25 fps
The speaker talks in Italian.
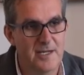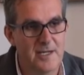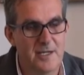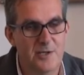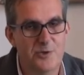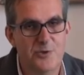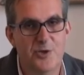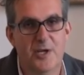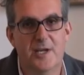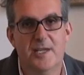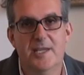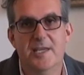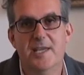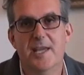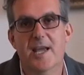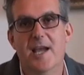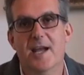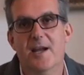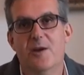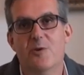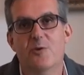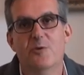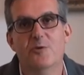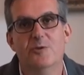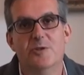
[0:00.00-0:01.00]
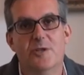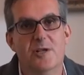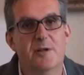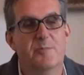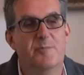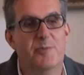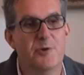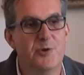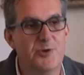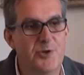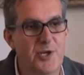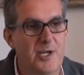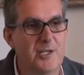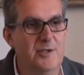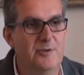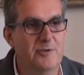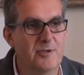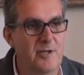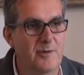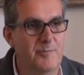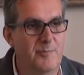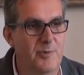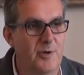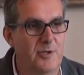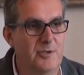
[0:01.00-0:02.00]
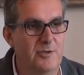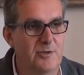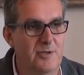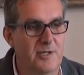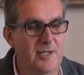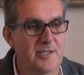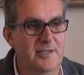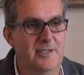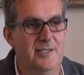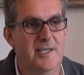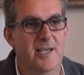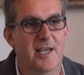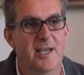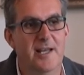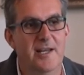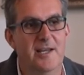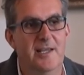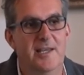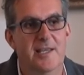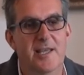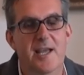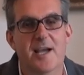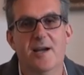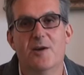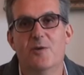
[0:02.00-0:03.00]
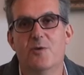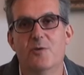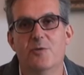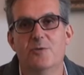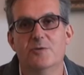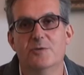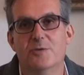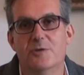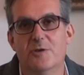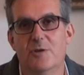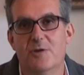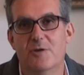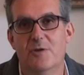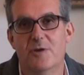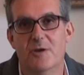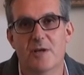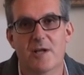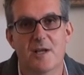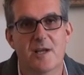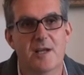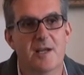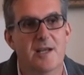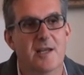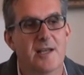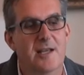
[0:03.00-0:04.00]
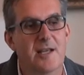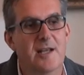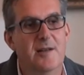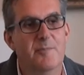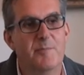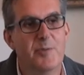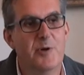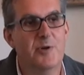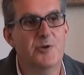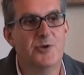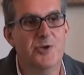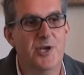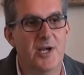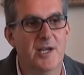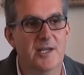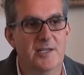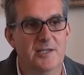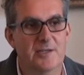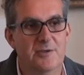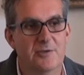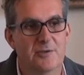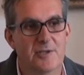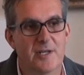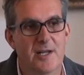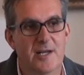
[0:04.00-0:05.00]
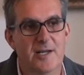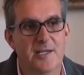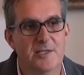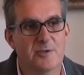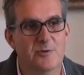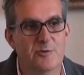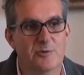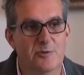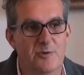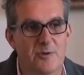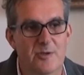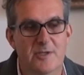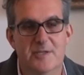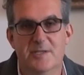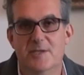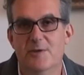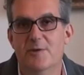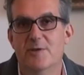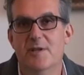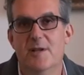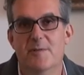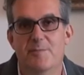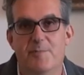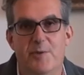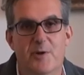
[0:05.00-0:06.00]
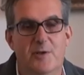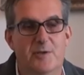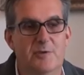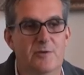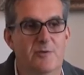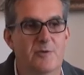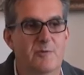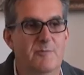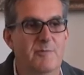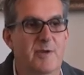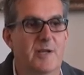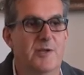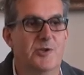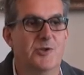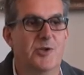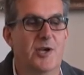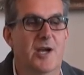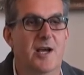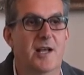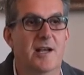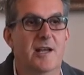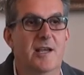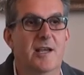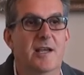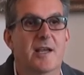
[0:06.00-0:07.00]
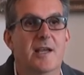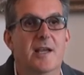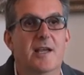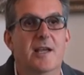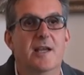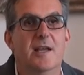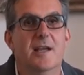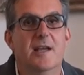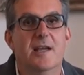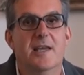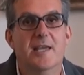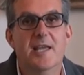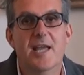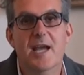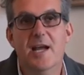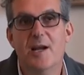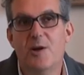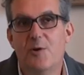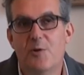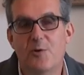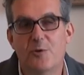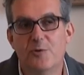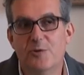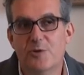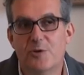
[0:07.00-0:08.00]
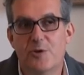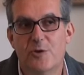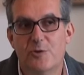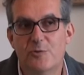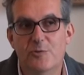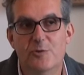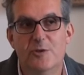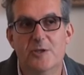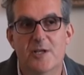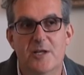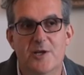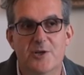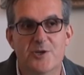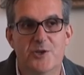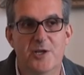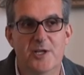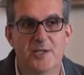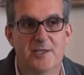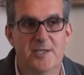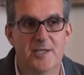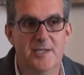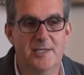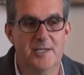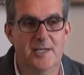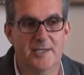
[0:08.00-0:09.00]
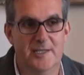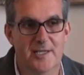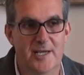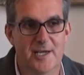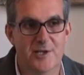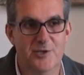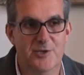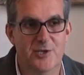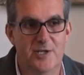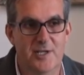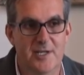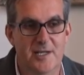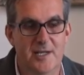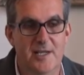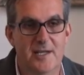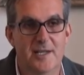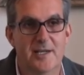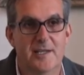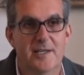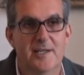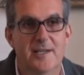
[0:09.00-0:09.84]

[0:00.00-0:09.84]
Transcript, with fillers: cioè chi è contro il progetto del porto cantieri, chi è contro il progetto della ristrutturazione del porto commerciale, chi è contro tutte le scelte strategiche,